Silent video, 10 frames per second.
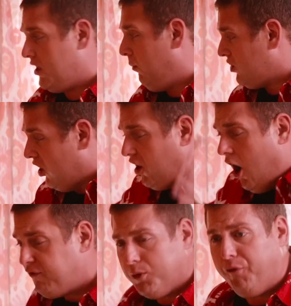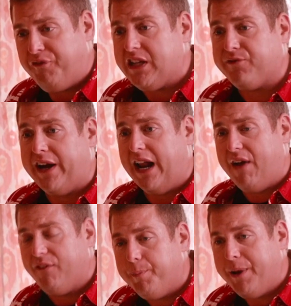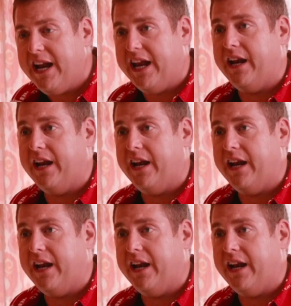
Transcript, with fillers: küssen! Das ist der unangenehmste Faustkampf, den ich je